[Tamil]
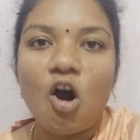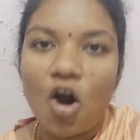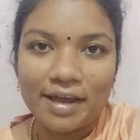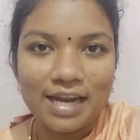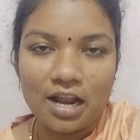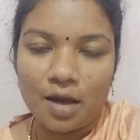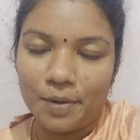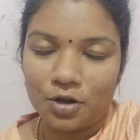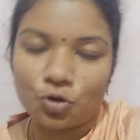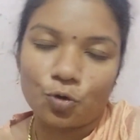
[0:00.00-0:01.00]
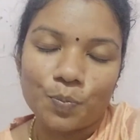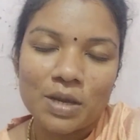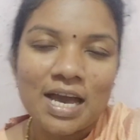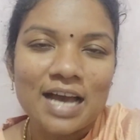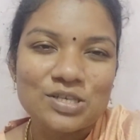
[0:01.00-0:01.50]
ஆயில் இல்லாமல் எடுத்துக்கணும்
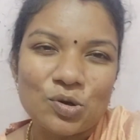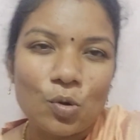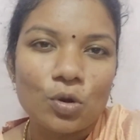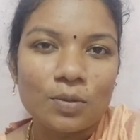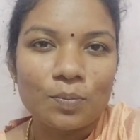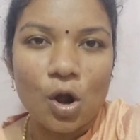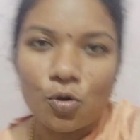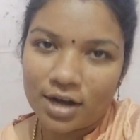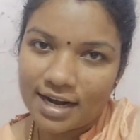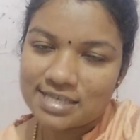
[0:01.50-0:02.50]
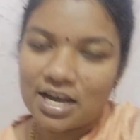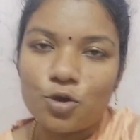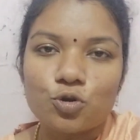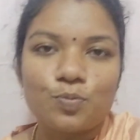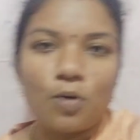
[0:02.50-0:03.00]
ஸோ ப்ரௌன் ரைஸ் தான்
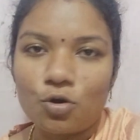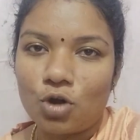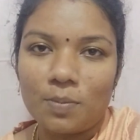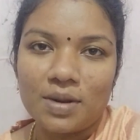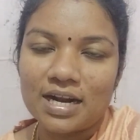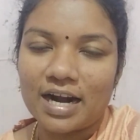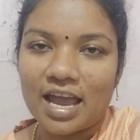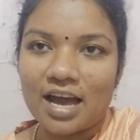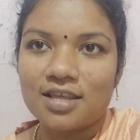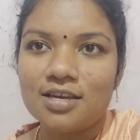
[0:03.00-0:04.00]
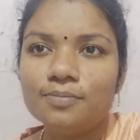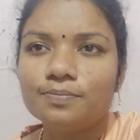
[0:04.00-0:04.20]
யூஸ் பண்ணணும் அப்படின்னு கிடையாது